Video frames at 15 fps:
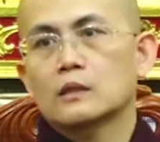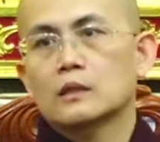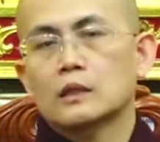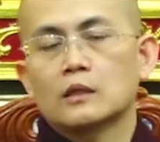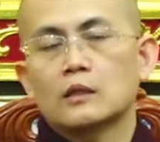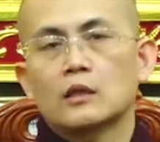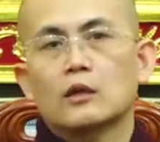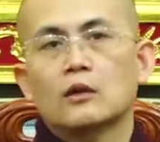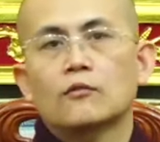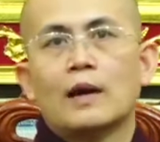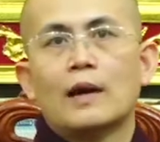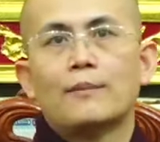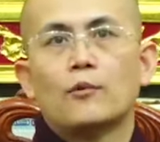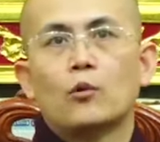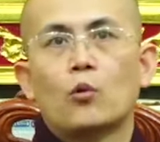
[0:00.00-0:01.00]
cái
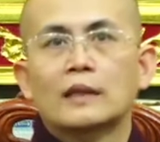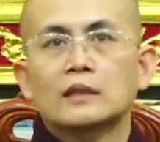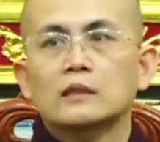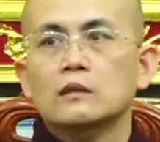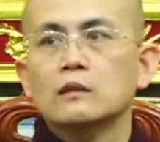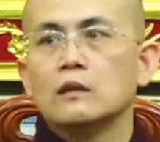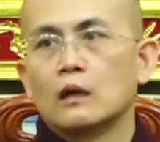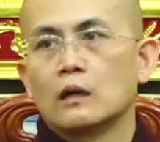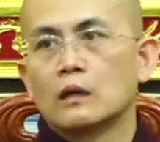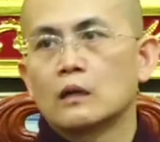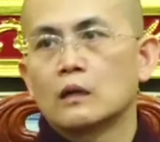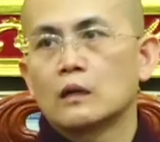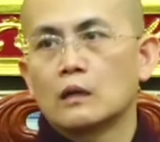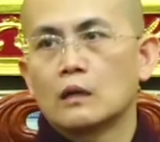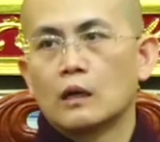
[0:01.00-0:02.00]
pháp quán tưởng
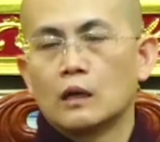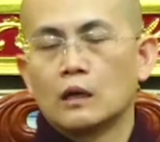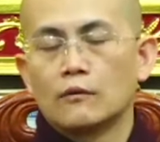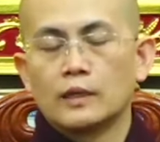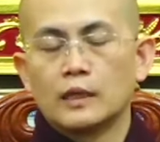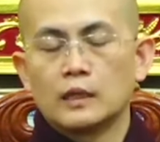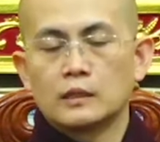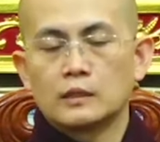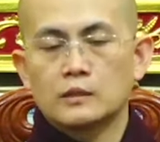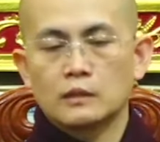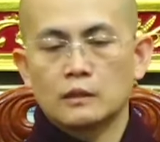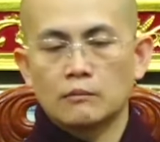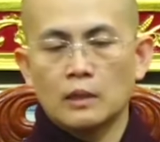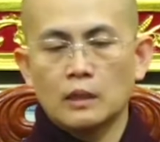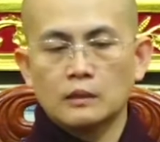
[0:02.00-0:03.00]
uh, về sự
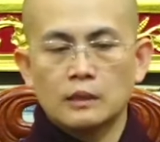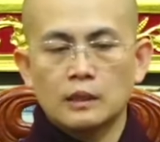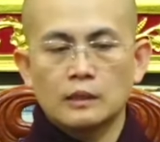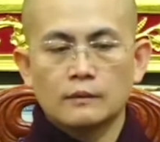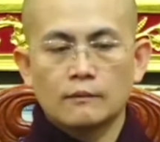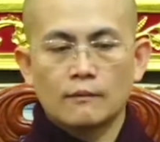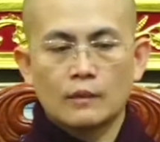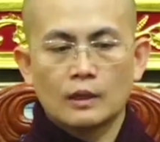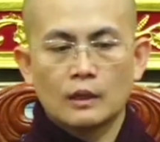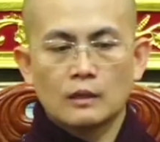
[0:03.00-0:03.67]
bất tịnh